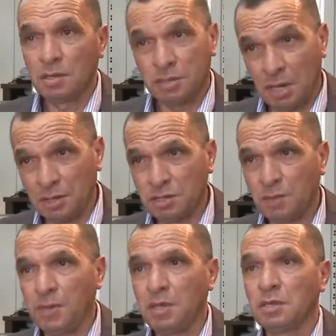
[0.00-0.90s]
سي لا
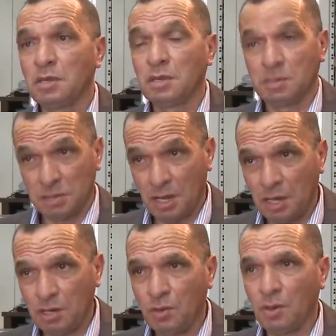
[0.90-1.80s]
ديسيبلين سي
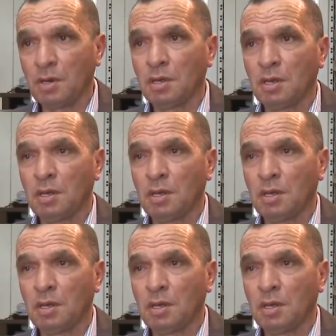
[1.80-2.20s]
لا ريغور